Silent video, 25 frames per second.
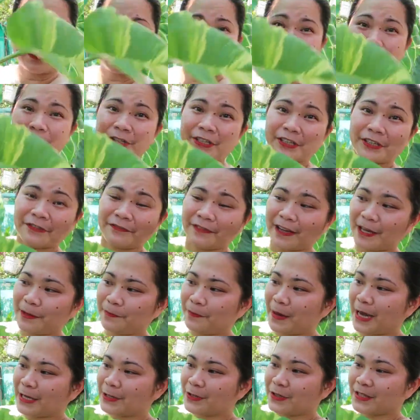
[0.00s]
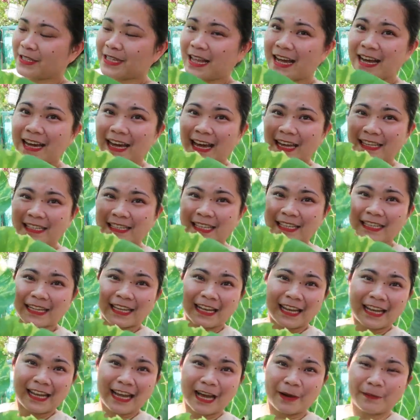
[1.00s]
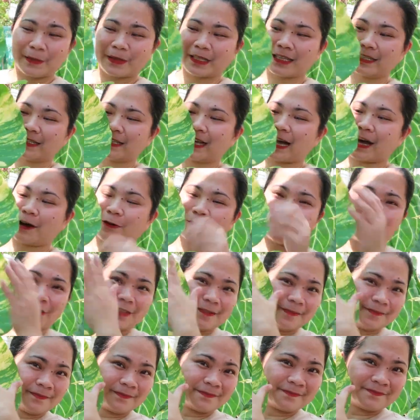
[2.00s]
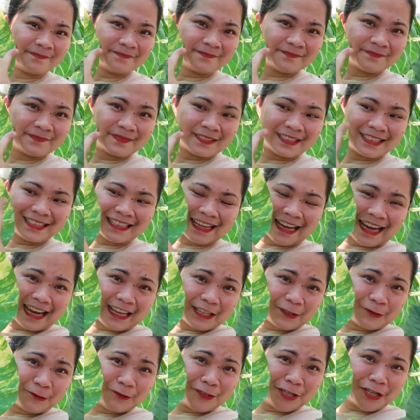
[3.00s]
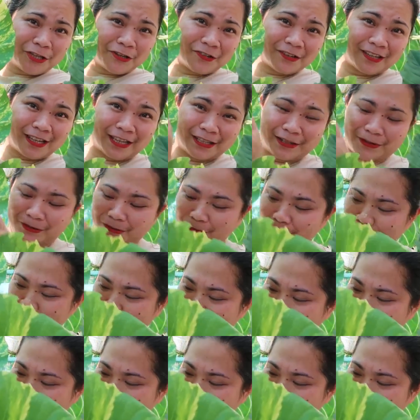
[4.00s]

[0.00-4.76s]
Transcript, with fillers: 235 pesos lang. Ganyan kalalapat ang dahon. Yan. Kunin nyo na to.